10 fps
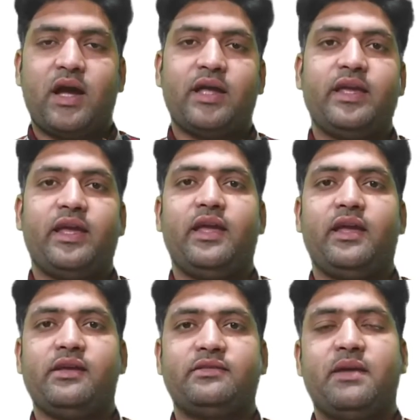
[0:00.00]
आइए
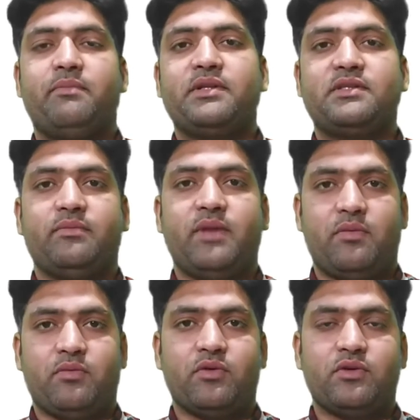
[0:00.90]
एक एग्ज़ाम्पल से मैं
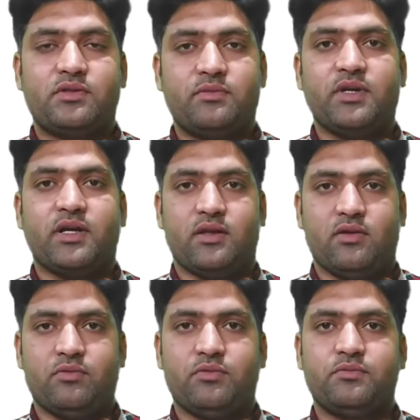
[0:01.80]
आपको समझाता
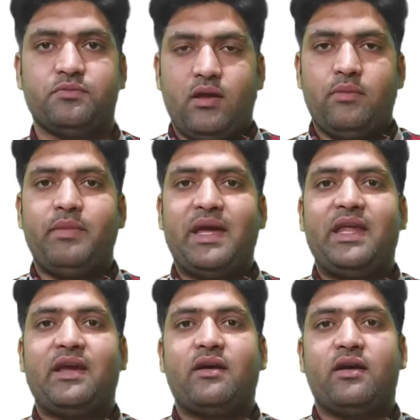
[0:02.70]
हूँ
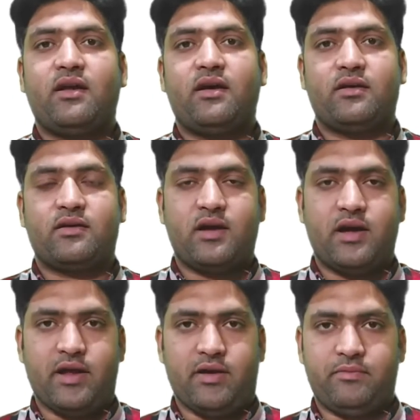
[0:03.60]
मैंने खाना
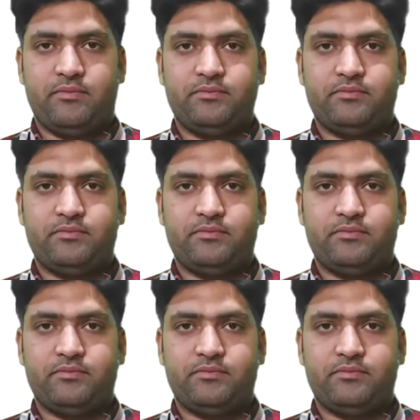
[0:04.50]
खाया